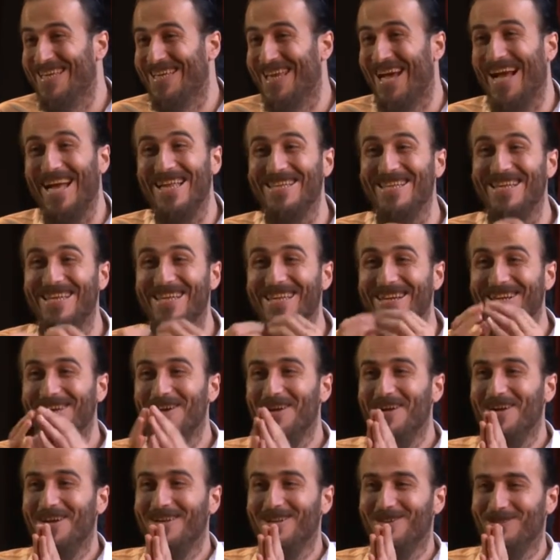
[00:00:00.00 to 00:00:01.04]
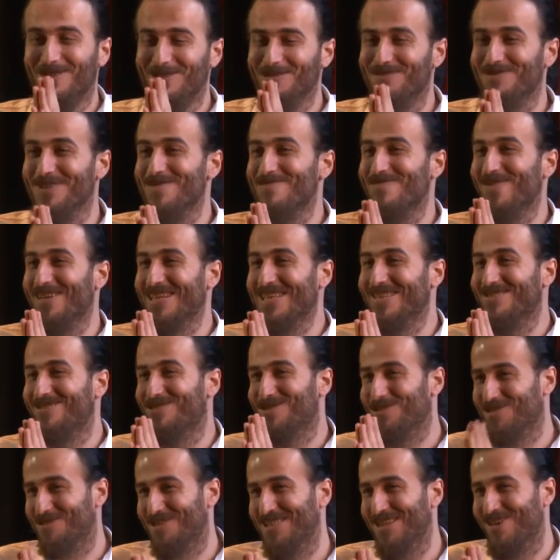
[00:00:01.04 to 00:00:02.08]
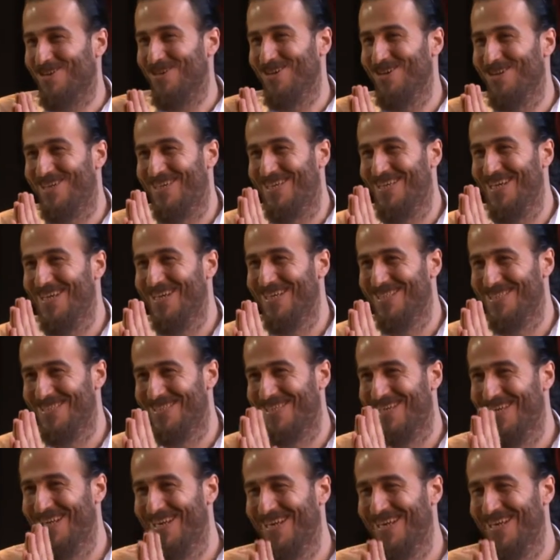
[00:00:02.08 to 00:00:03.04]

Yani lütfen bana Türkçe konuşun.